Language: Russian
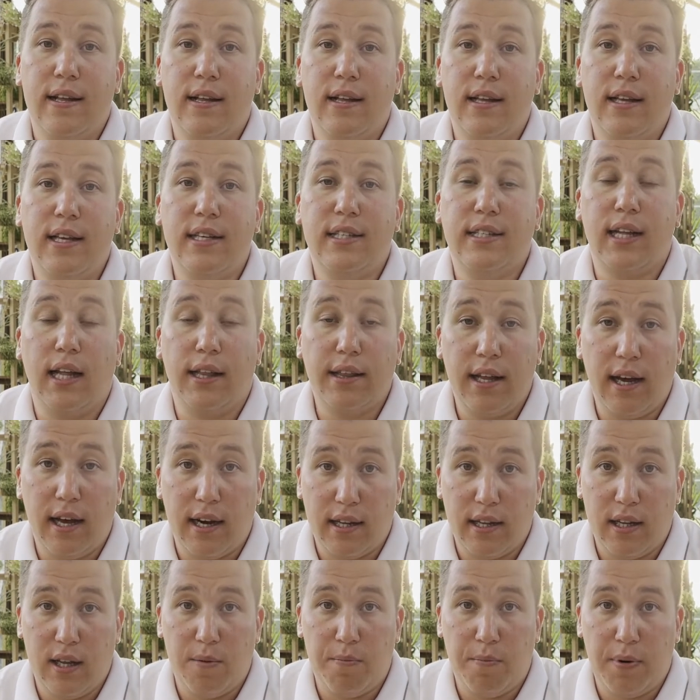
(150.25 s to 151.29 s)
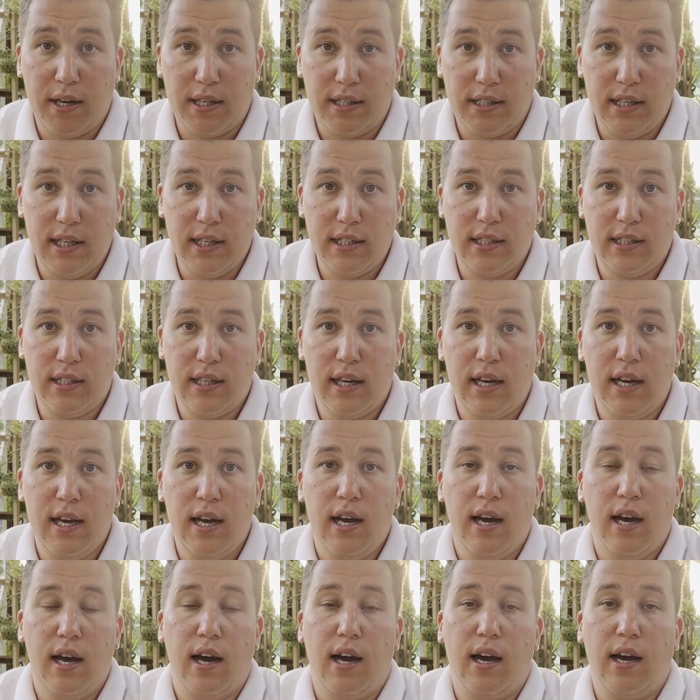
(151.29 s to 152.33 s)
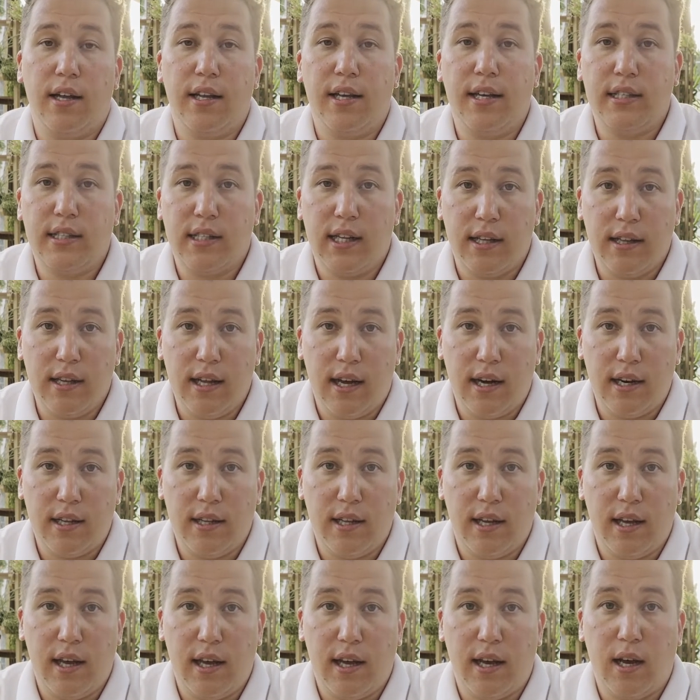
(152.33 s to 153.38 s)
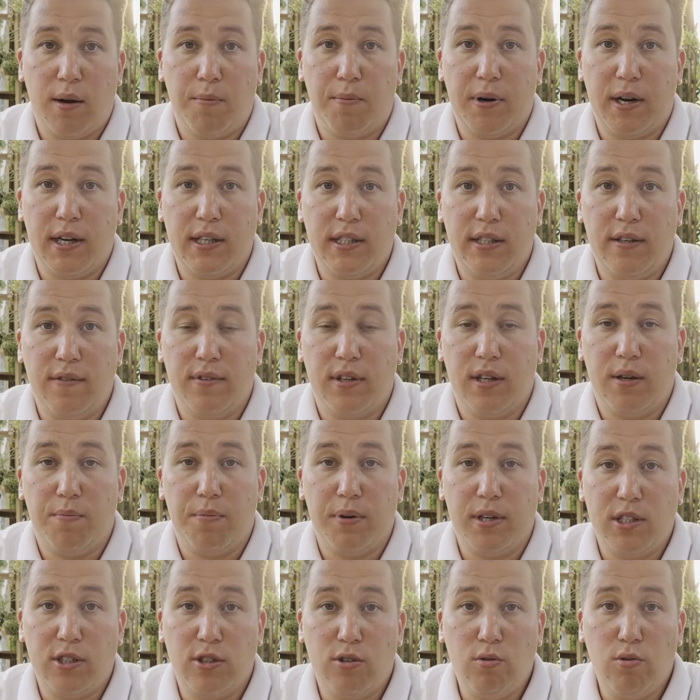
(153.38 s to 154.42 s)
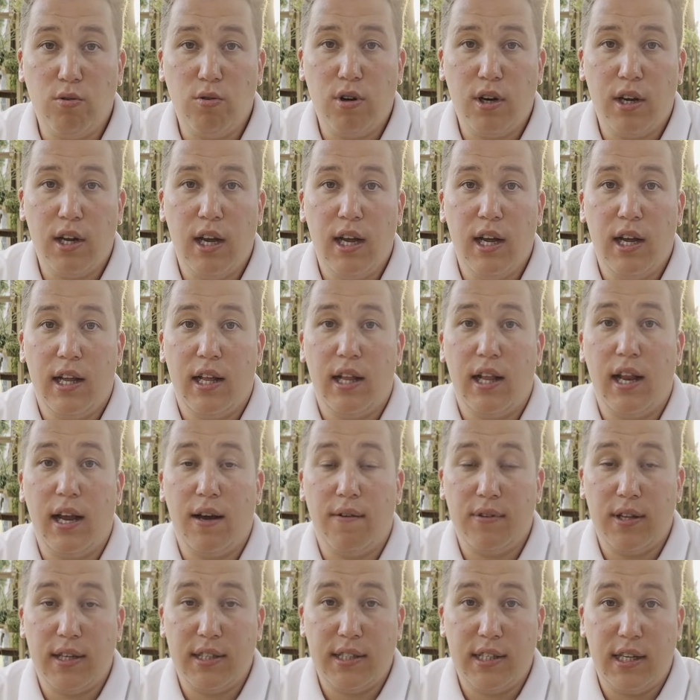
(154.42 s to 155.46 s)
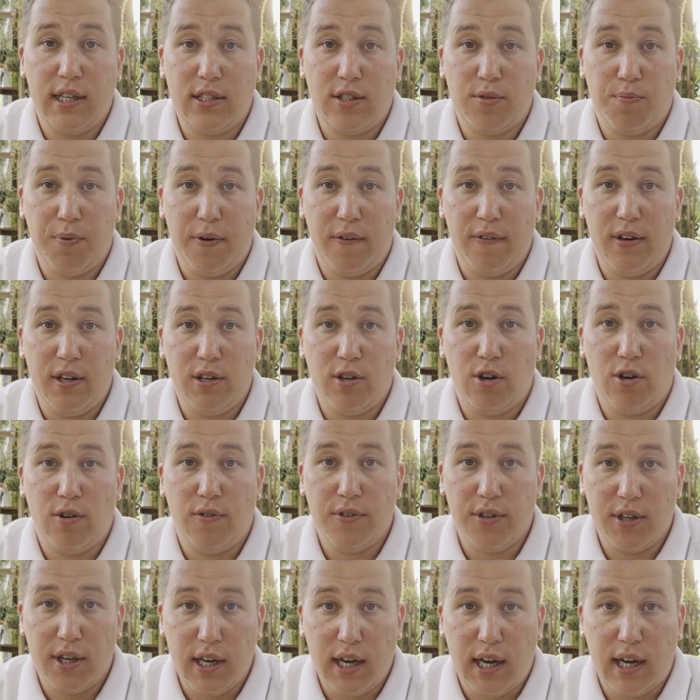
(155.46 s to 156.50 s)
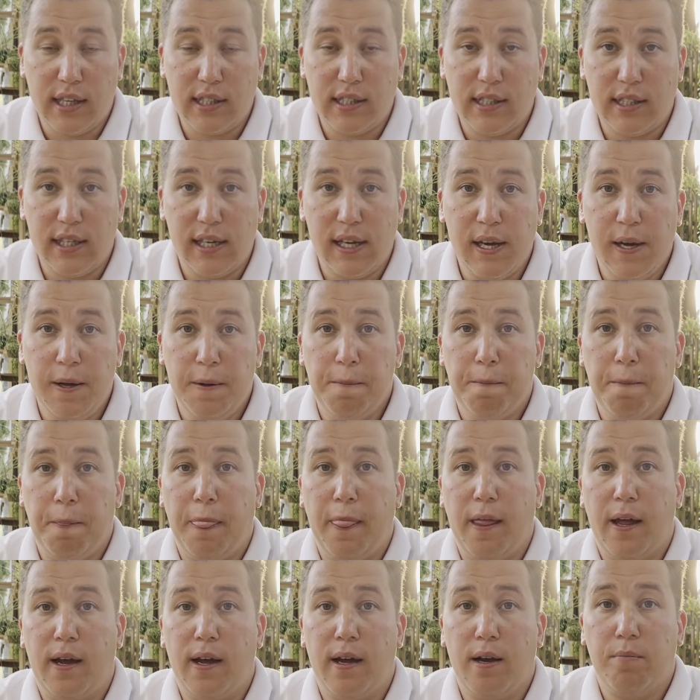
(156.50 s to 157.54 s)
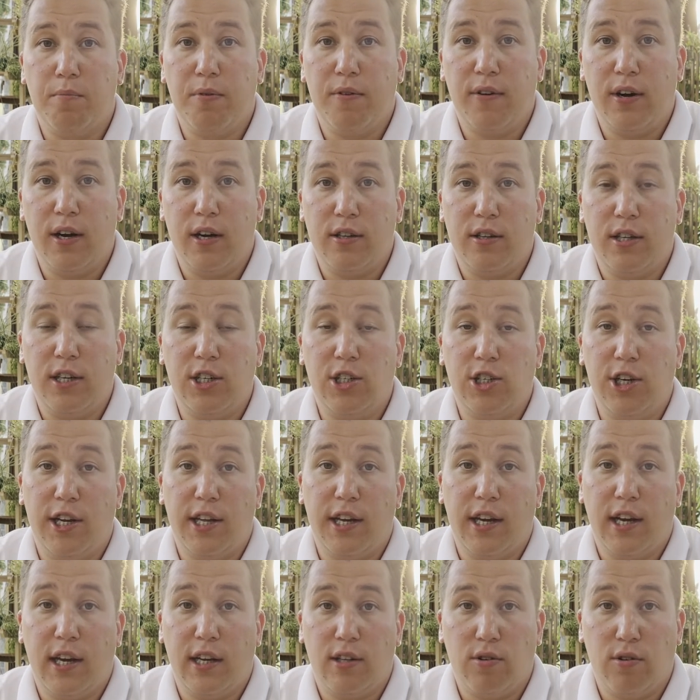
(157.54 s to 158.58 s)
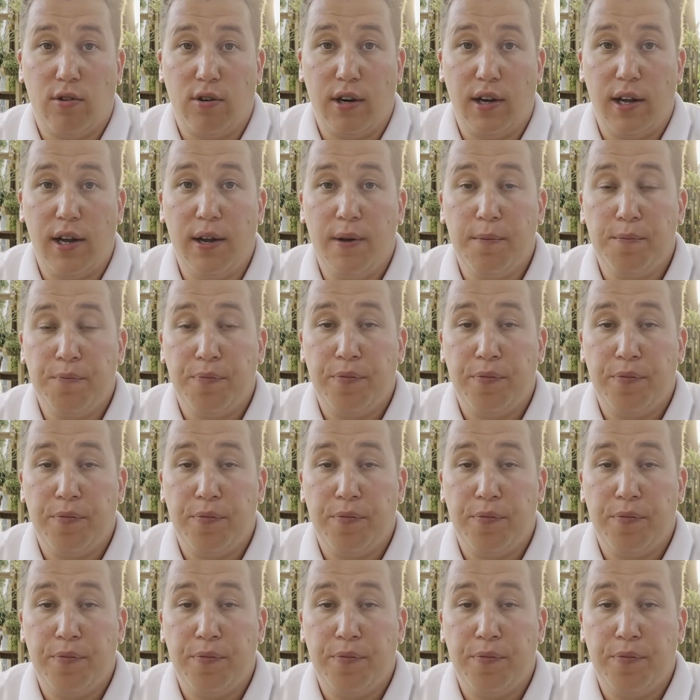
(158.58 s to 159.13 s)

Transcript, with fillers: нестандартные процессы, э, нестандартные корпоративные процедуры для владельцев привилегированных акций. Э, бывают решения, которые